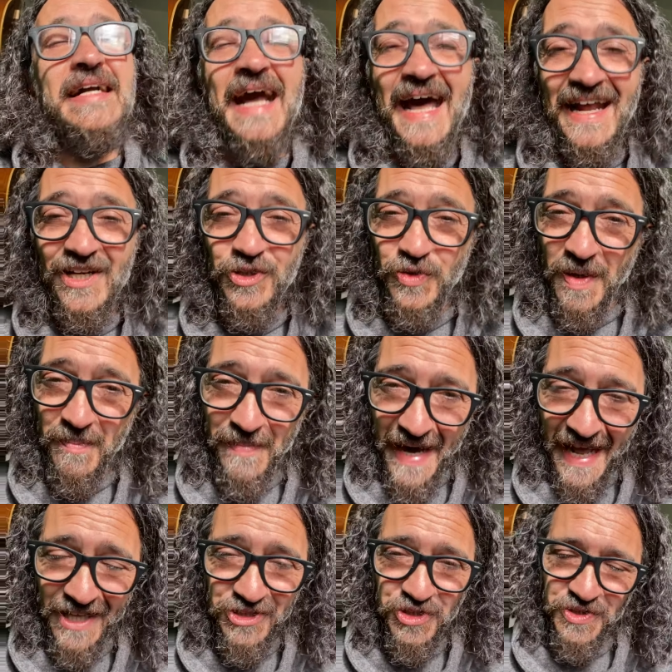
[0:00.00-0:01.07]
caldo
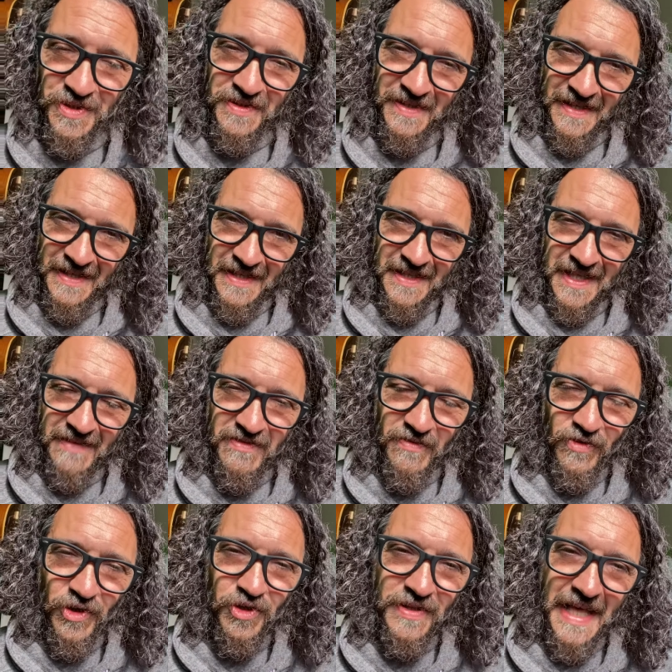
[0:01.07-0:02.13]
abbraccio che vi
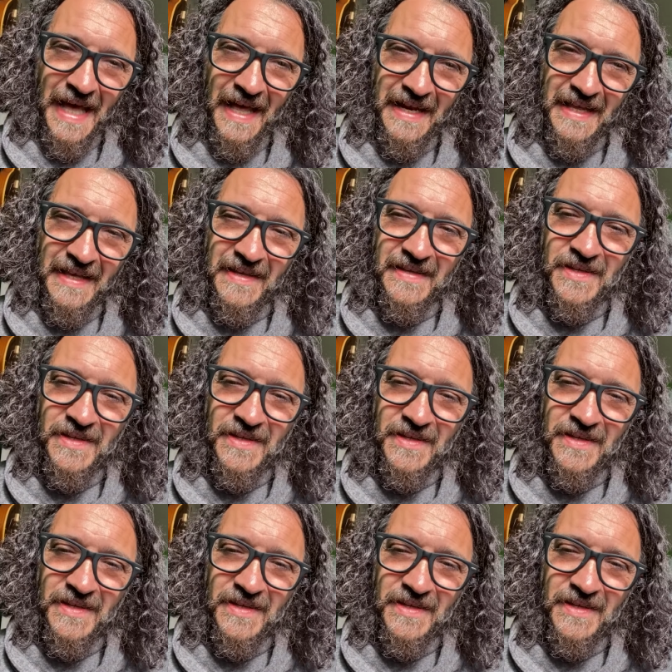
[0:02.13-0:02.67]
voglio dare